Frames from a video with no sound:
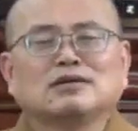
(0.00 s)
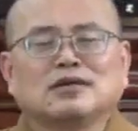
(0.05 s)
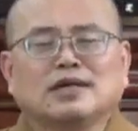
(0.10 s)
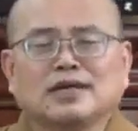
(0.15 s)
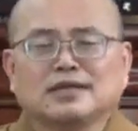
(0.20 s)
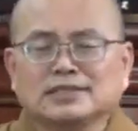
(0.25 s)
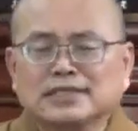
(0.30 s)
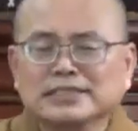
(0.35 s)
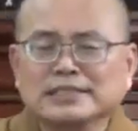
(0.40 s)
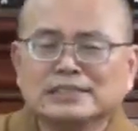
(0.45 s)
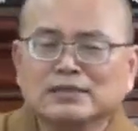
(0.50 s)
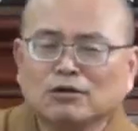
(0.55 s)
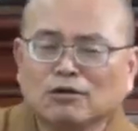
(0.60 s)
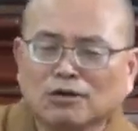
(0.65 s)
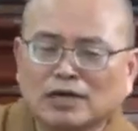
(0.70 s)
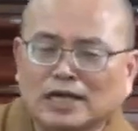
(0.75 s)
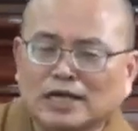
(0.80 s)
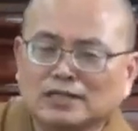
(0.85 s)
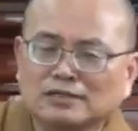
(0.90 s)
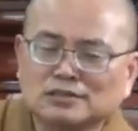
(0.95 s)
啊，但是
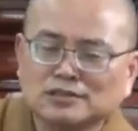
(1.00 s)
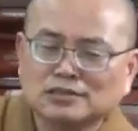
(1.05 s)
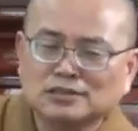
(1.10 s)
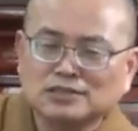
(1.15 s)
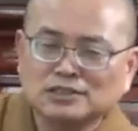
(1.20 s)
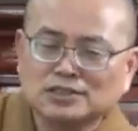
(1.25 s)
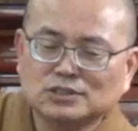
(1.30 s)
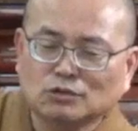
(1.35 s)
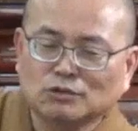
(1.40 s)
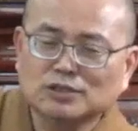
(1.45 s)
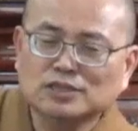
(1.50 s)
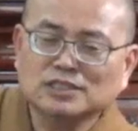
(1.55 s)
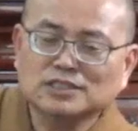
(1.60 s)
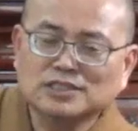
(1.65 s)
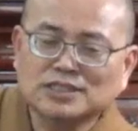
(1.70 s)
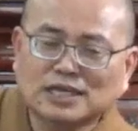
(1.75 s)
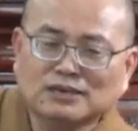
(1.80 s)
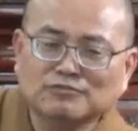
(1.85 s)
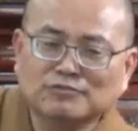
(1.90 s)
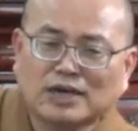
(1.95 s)
后来所谓的
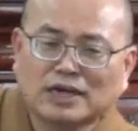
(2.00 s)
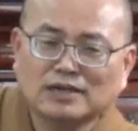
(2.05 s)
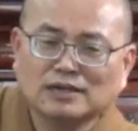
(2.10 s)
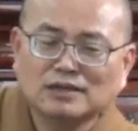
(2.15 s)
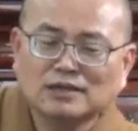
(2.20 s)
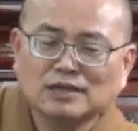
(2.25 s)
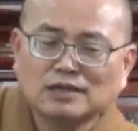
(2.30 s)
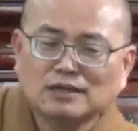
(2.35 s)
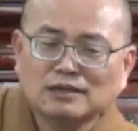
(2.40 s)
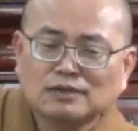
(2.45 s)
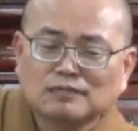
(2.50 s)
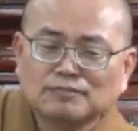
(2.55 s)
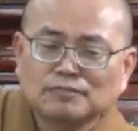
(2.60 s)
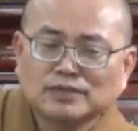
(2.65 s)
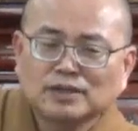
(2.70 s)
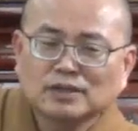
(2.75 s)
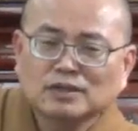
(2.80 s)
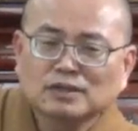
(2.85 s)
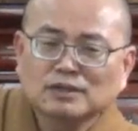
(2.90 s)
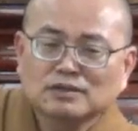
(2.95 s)
相法，
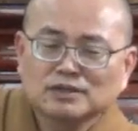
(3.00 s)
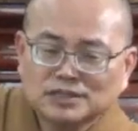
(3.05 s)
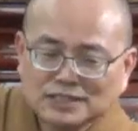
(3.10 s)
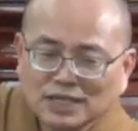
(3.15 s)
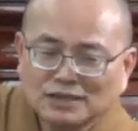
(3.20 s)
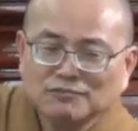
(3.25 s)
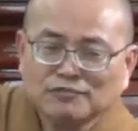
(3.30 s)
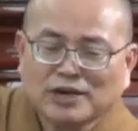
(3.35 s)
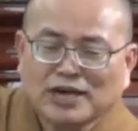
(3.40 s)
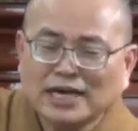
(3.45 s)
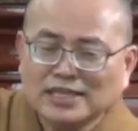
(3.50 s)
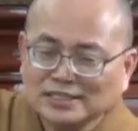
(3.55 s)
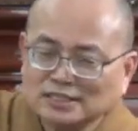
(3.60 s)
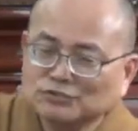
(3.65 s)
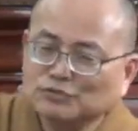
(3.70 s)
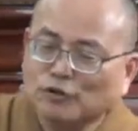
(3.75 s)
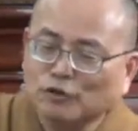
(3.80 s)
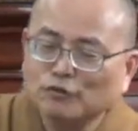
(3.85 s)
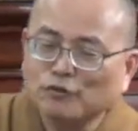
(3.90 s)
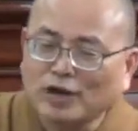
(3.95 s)
相法还是
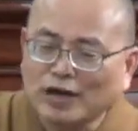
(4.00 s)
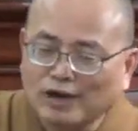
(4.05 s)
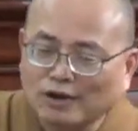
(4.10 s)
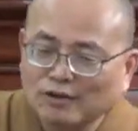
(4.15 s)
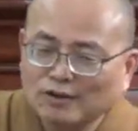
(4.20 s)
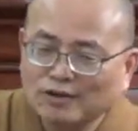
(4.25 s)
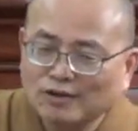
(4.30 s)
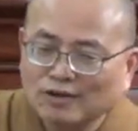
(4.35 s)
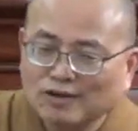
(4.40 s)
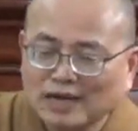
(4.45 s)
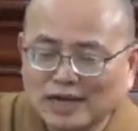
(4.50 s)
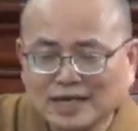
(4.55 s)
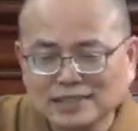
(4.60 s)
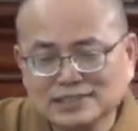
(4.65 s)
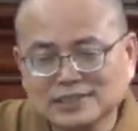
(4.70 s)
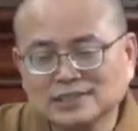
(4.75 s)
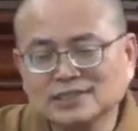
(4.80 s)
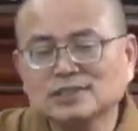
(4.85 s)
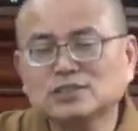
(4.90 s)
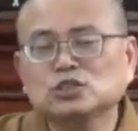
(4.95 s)
佛法哦啊，
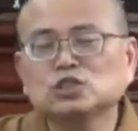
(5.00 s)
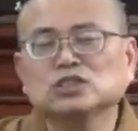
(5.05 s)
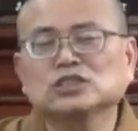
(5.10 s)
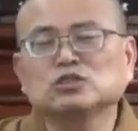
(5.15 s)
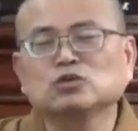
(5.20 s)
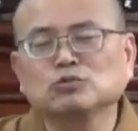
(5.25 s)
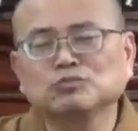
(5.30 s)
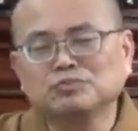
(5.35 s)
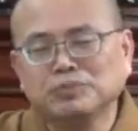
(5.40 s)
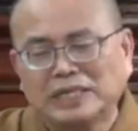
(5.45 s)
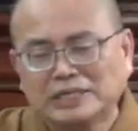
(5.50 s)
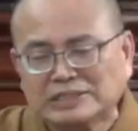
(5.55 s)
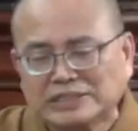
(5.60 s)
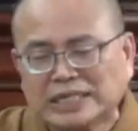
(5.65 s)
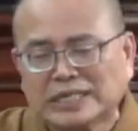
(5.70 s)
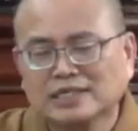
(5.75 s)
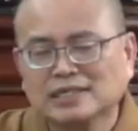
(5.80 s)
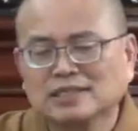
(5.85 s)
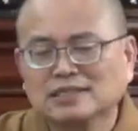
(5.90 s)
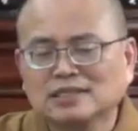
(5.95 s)
只是只存表
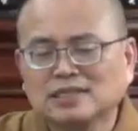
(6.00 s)
象，